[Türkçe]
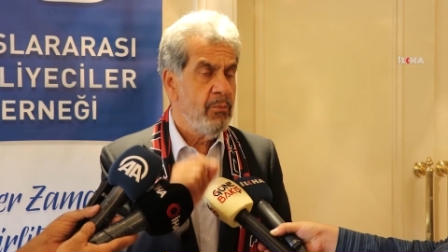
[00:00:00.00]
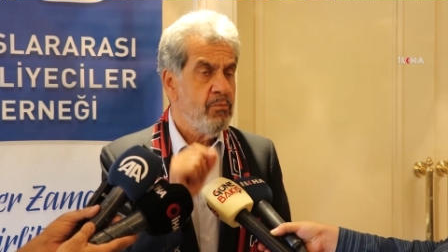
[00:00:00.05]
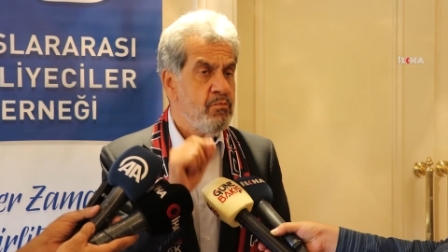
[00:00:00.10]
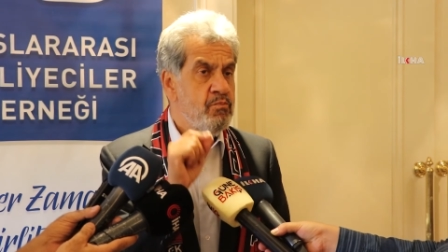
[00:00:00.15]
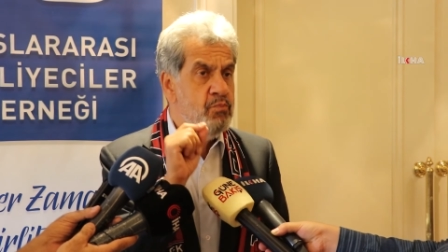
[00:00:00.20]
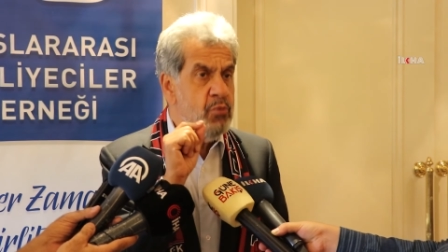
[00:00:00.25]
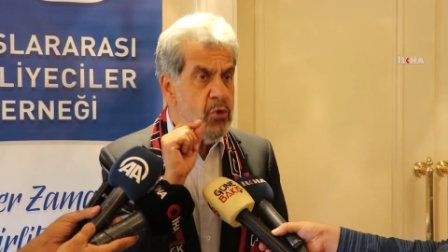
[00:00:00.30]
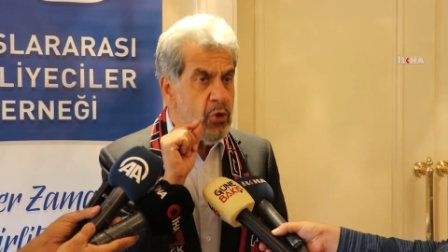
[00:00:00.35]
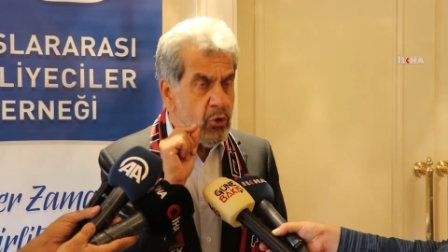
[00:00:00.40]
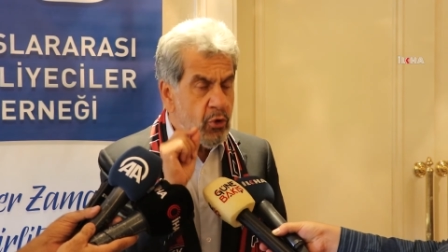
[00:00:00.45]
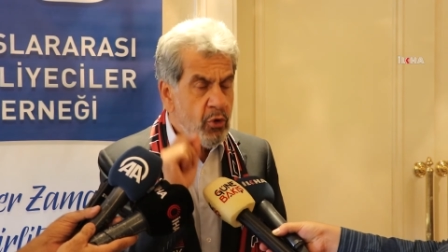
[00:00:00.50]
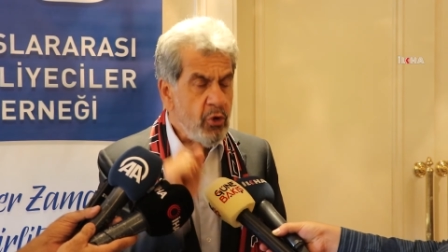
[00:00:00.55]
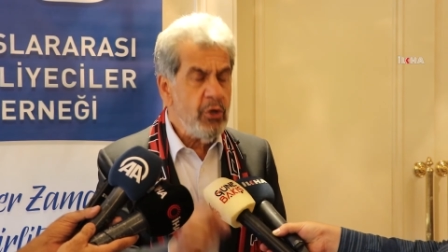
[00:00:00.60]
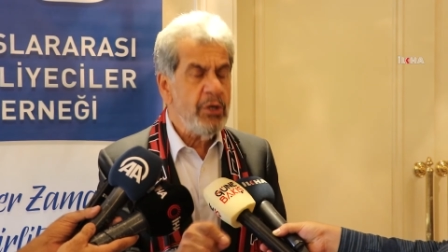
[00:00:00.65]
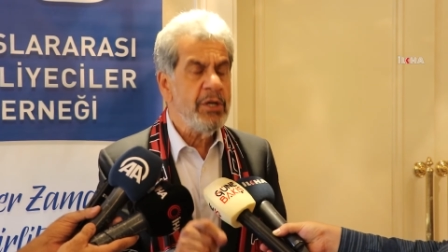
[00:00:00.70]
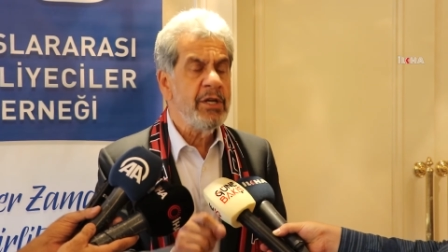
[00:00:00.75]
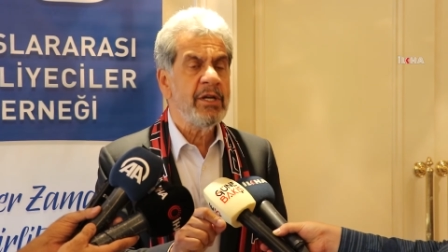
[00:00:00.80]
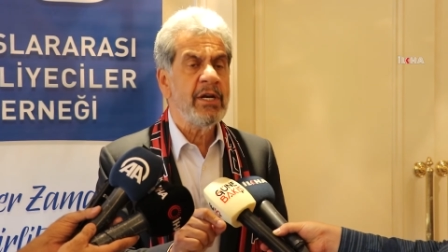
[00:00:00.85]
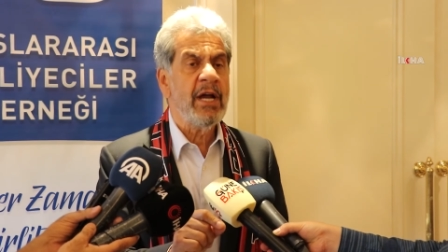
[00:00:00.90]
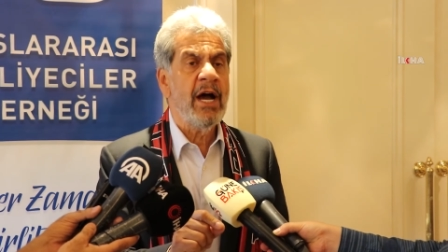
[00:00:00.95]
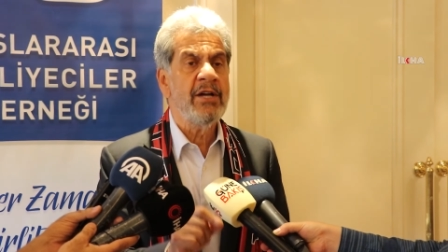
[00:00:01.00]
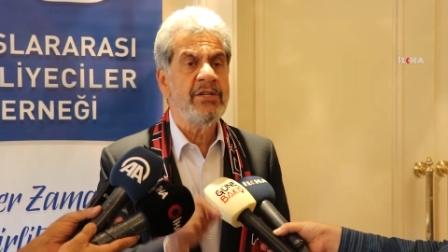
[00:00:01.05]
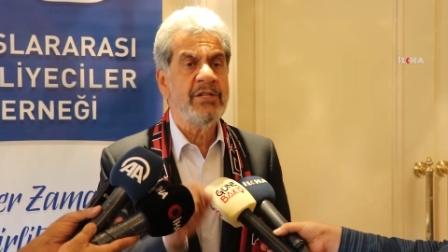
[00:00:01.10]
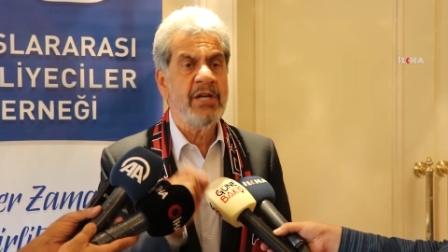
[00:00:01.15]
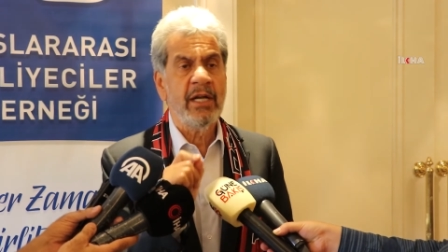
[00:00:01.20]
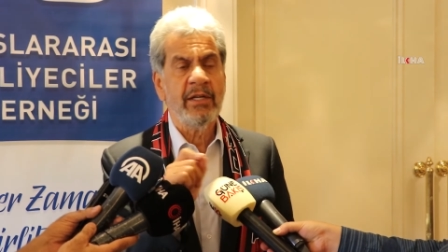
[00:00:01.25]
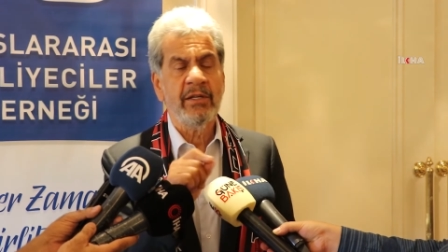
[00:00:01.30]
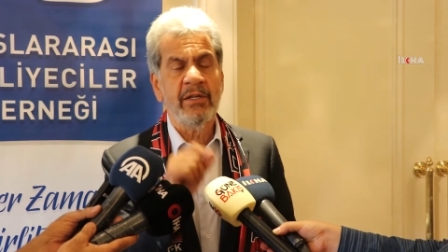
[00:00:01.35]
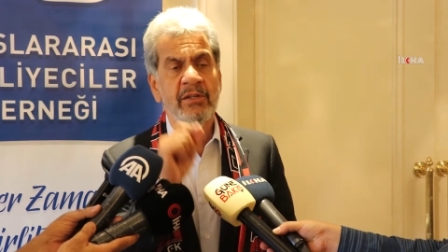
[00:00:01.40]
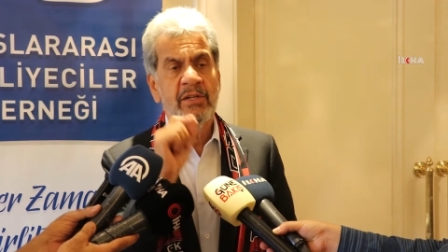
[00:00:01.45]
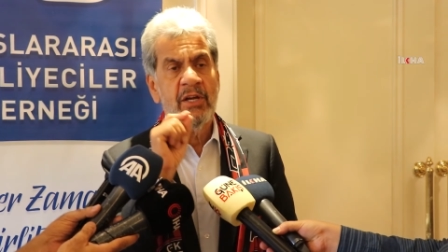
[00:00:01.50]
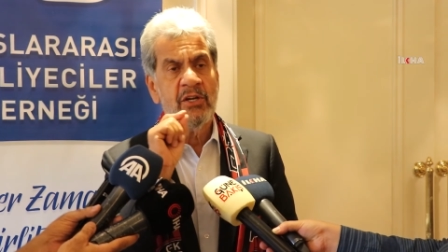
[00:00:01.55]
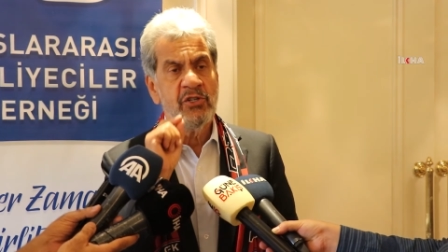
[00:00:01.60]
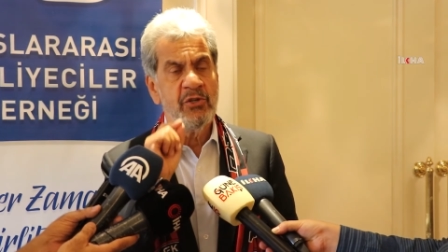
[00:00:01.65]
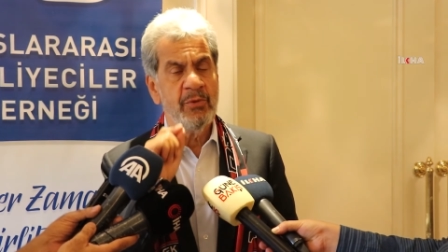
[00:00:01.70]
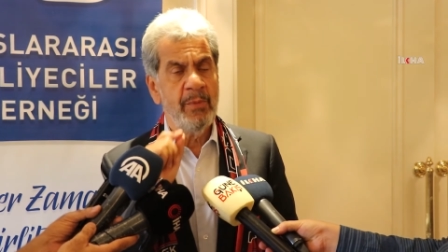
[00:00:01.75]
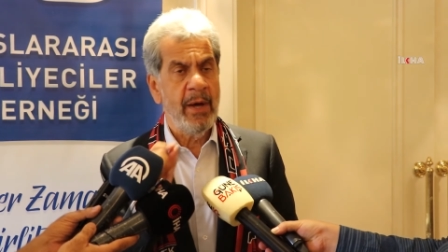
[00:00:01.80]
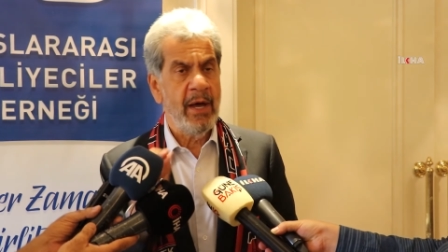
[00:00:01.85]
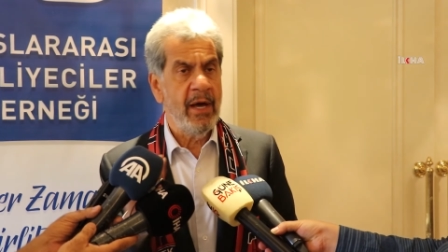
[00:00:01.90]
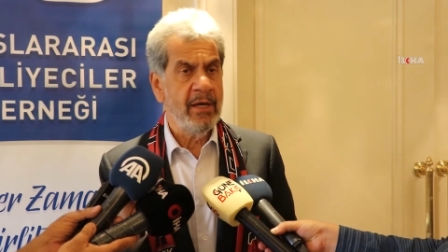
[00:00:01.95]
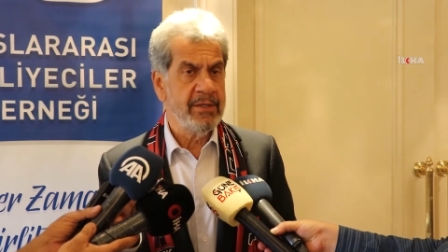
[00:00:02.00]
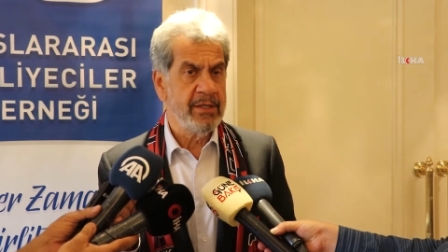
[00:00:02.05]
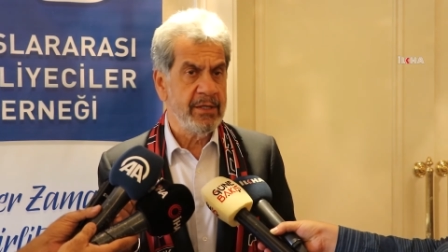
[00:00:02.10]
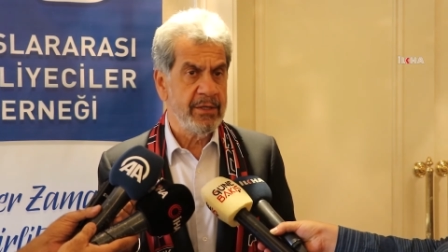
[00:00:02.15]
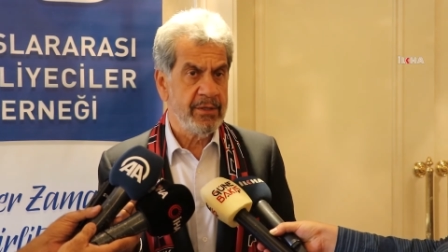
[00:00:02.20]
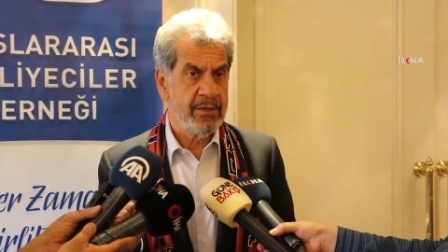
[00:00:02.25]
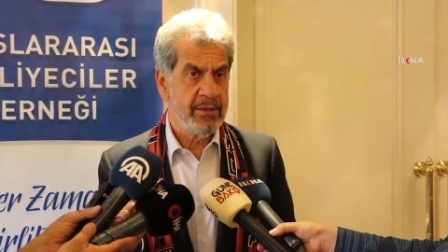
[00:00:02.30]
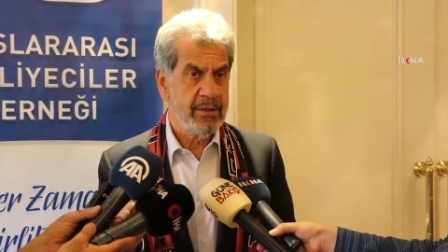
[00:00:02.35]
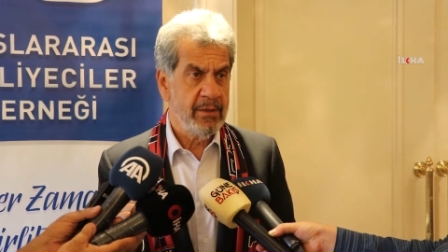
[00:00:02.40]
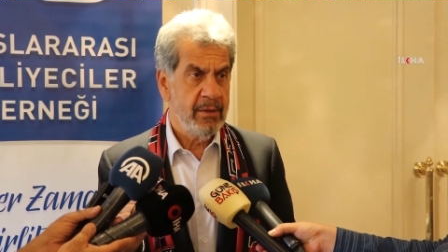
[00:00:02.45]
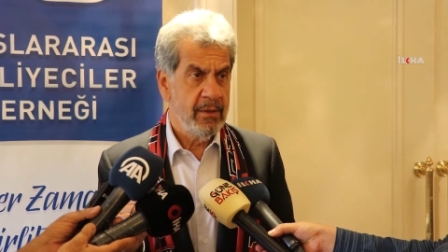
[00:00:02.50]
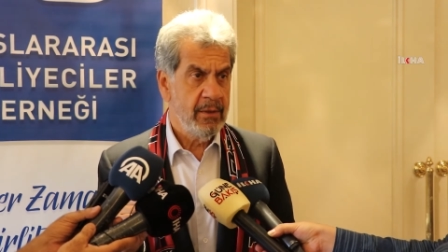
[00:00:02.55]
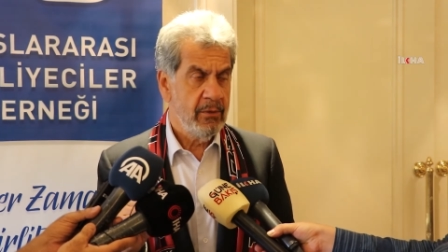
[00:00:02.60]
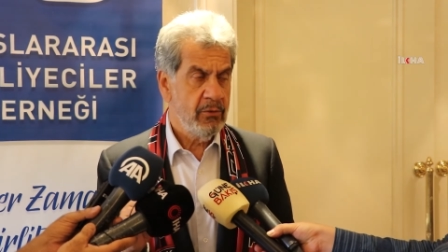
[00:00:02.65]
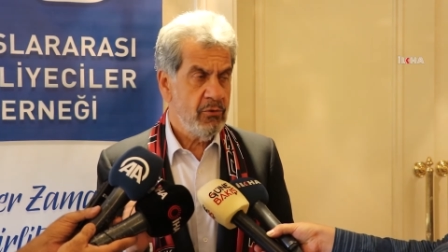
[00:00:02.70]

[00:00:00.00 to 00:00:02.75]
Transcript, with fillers: bütün ihracatı taşımaya hazırız.